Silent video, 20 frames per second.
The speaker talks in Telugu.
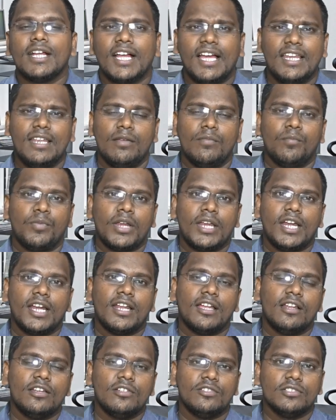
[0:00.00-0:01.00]
కానీ
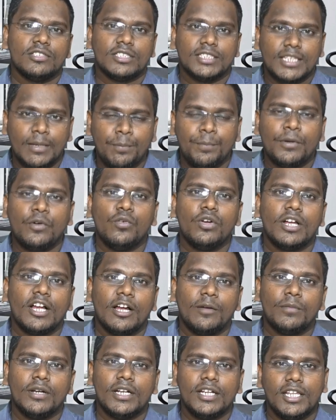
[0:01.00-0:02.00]
ప్రయాణాలు తప్పవు
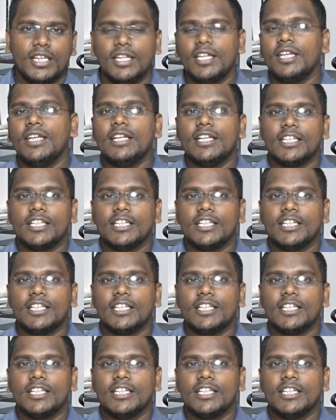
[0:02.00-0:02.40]
కాబట్టి